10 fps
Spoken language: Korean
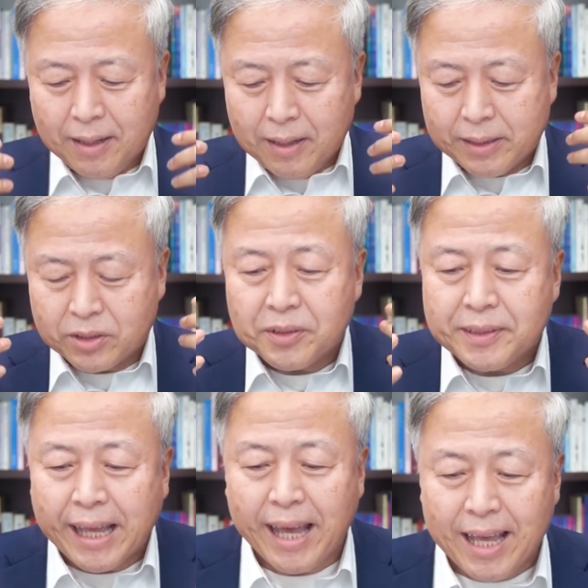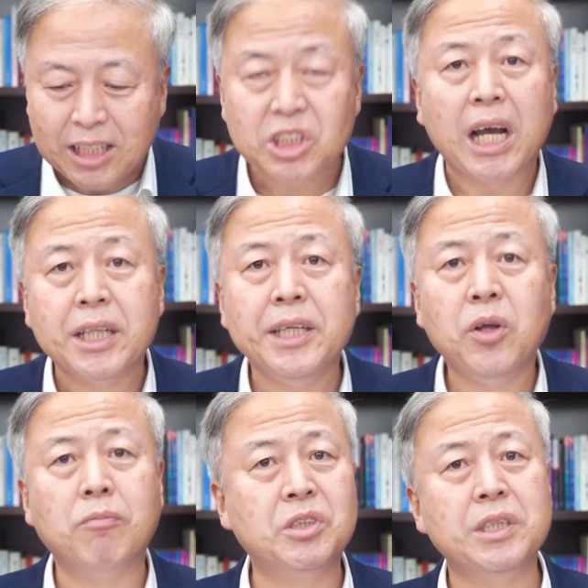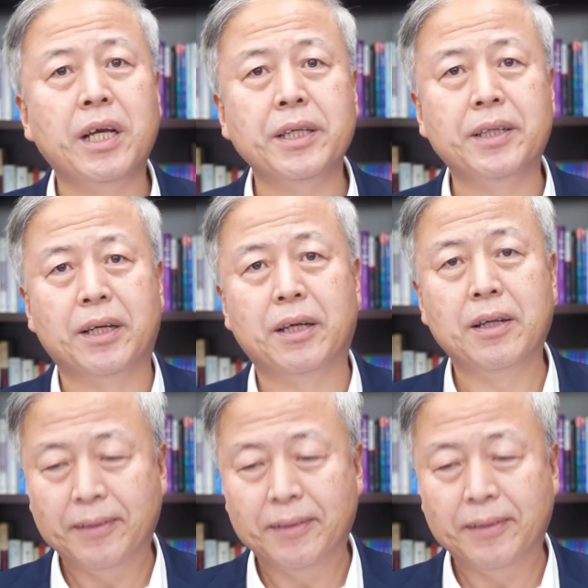그래서 내 잔이 넘치나이다.